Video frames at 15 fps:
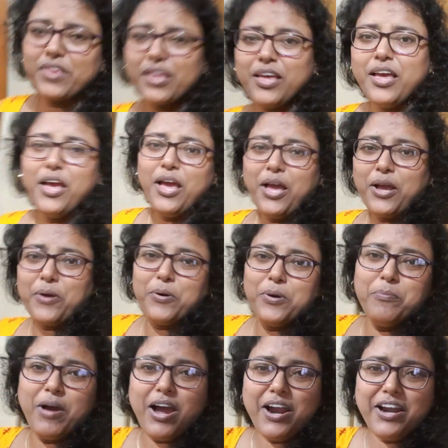গুড মর্নিং
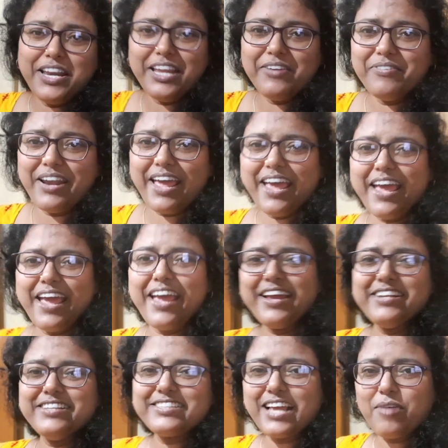ফ্রেন্ডস কেমন
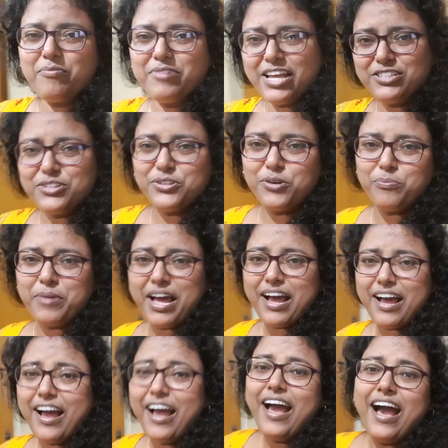আছো তোমরা
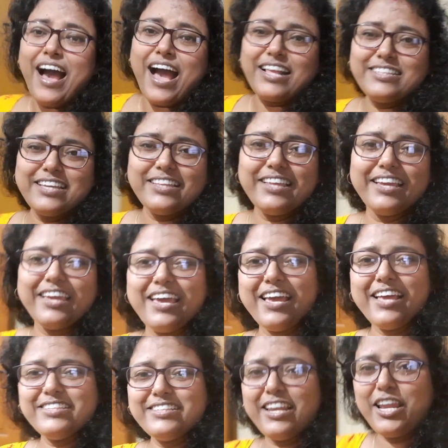আজকে থেকে ছেলের
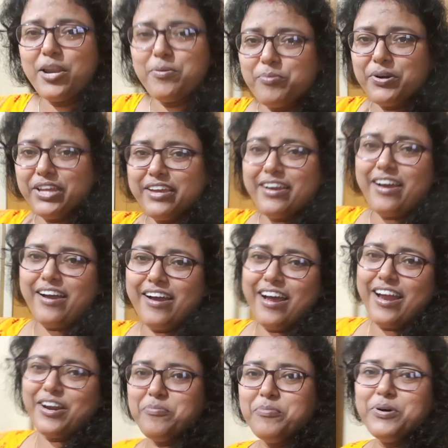পরীক্ষা আরম্ভ
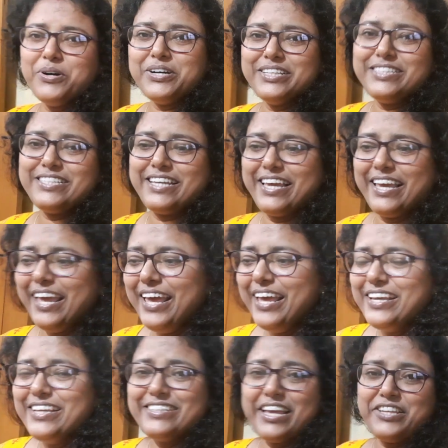হচ্ছে সেই
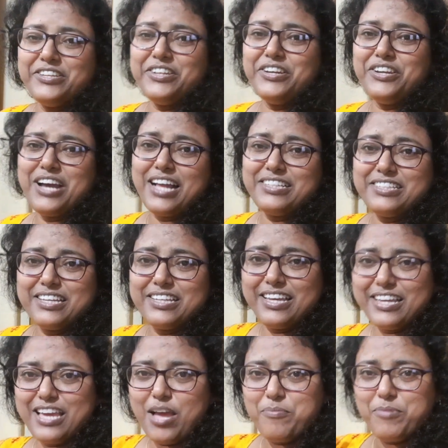জন্য আজকে থেকে আমি
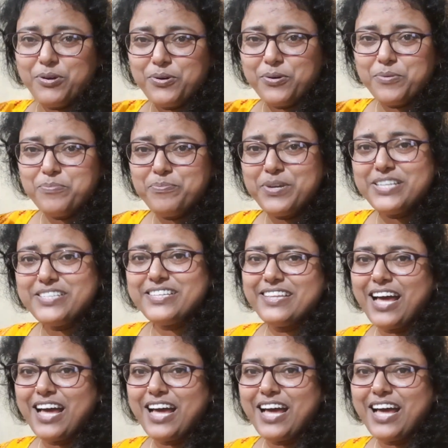খুব বিজি থাকবো